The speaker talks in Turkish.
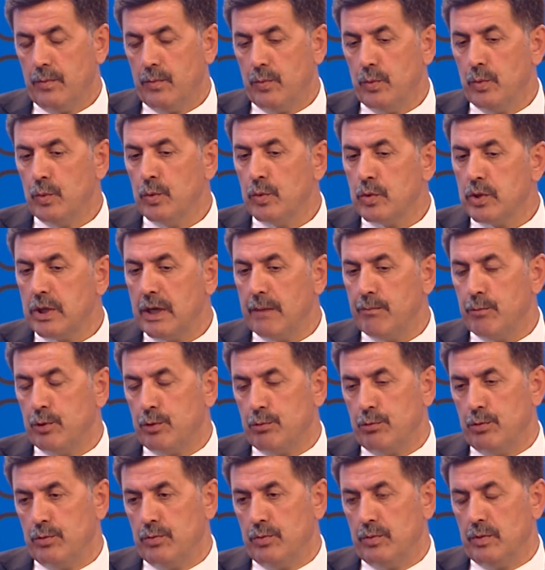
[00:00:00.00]
ülke
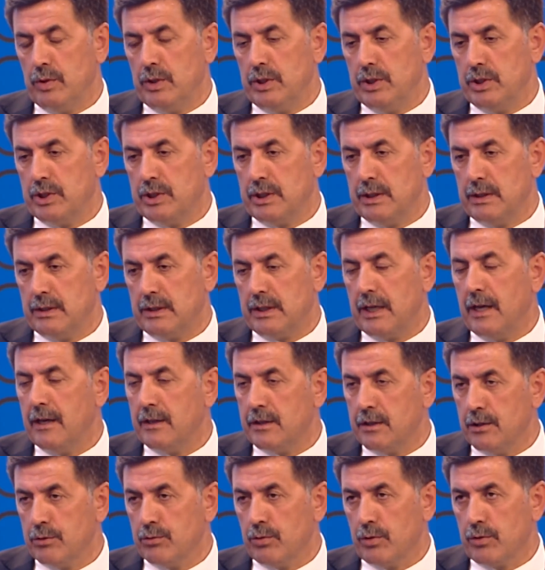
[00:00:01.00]
bütünlüğü için
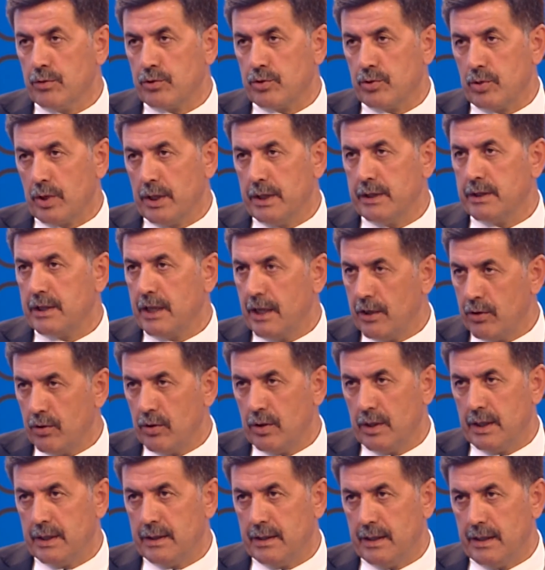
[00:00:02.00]
tehdit oluşturan
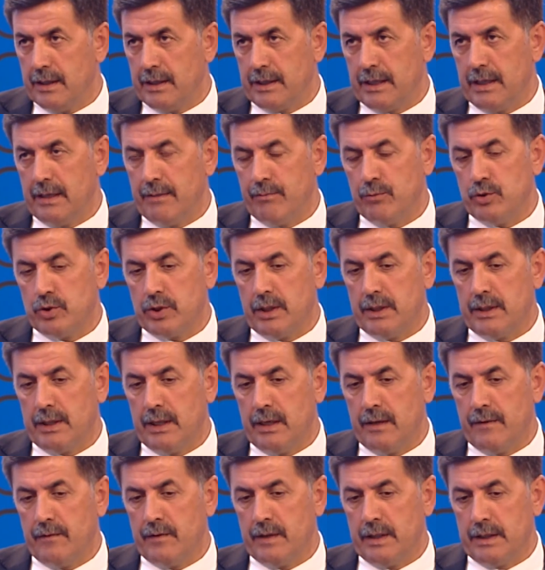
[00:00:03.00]
terörle de ilgili
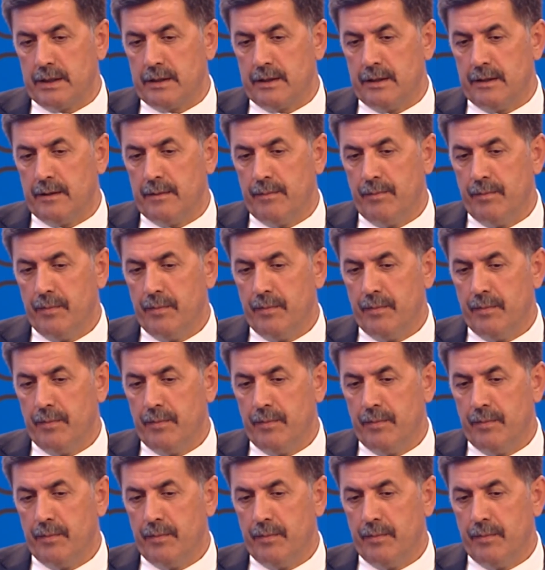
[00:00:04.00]
mücadelelerde